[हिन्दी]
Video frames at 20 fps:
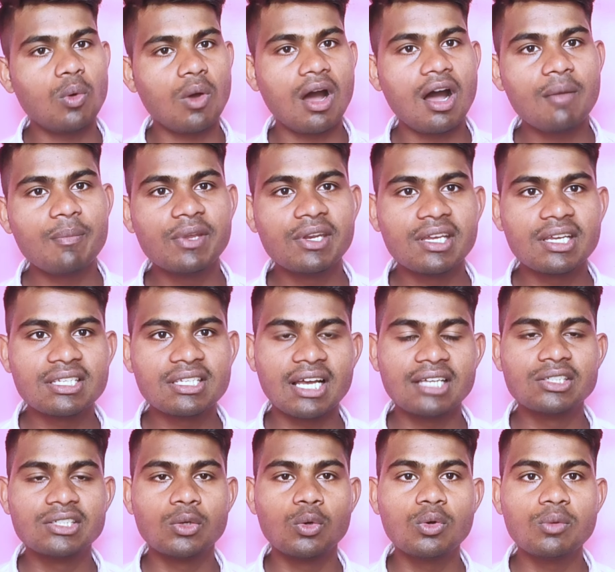तो आप इनके
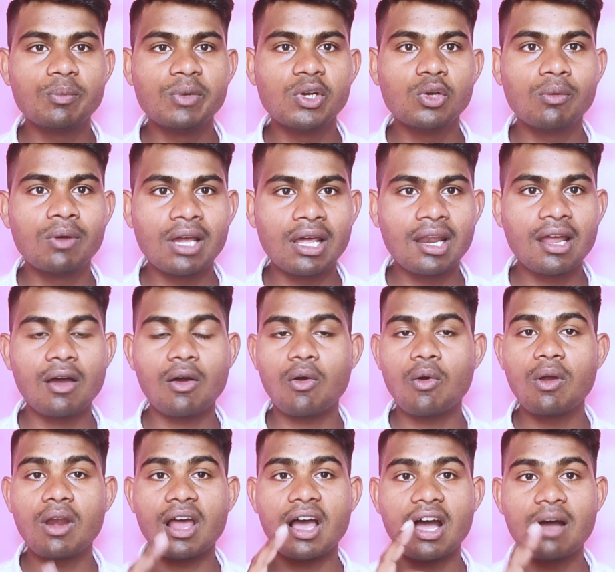साथ जरूर वीडियो बनाना
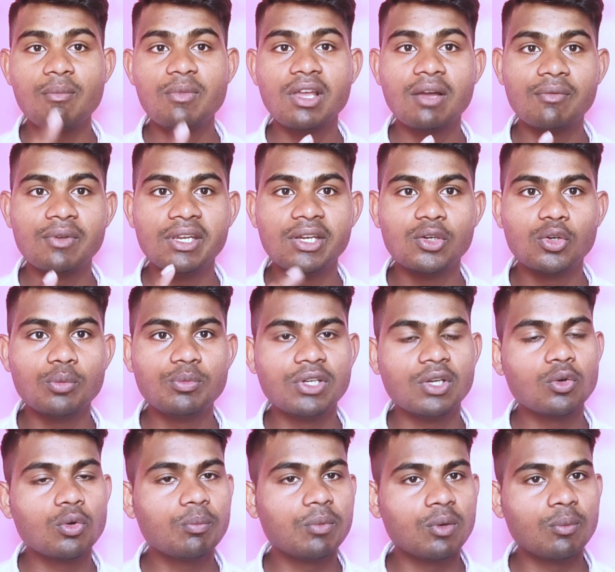और आप भी अपने
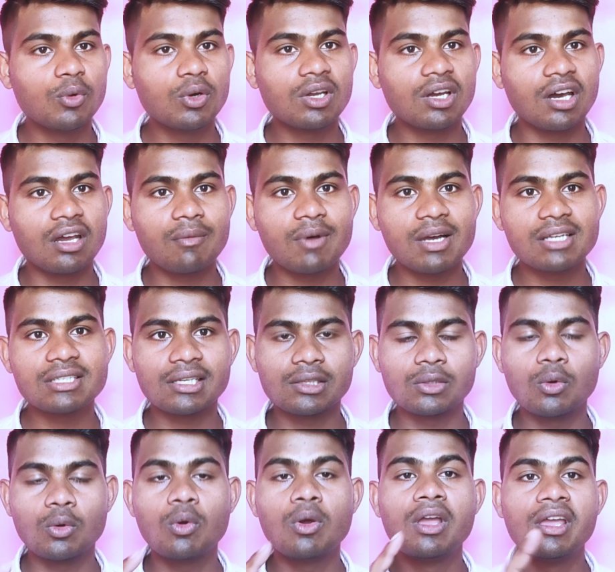यूट्यूब चैनल को प्रमोट करवा
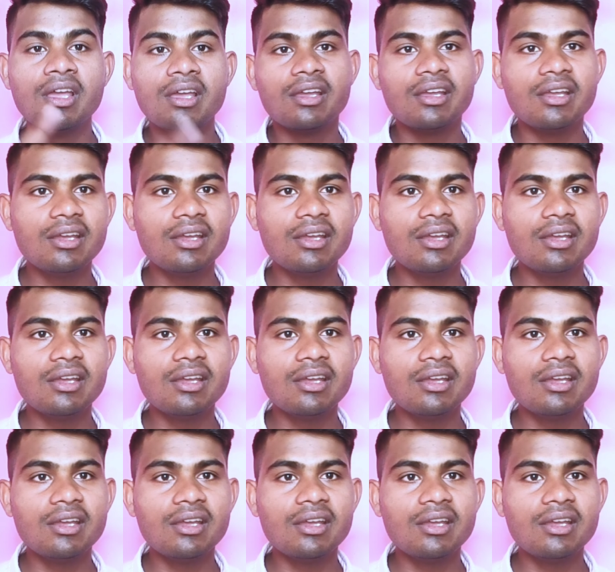सकते हो